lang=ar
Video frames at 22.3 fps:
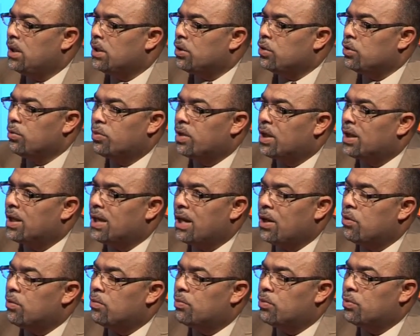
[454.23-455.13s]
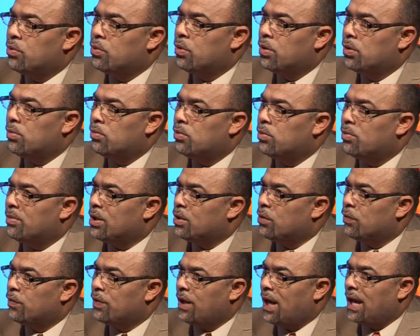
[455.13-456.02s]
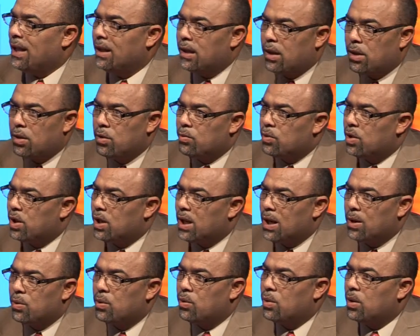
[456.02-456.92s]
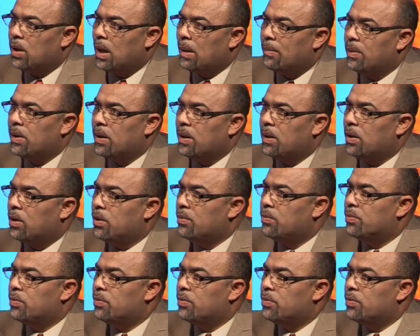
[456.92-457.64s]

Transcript: يمكن لانه ابوه وامه ماتوا في حادث يمكن لانه ابوه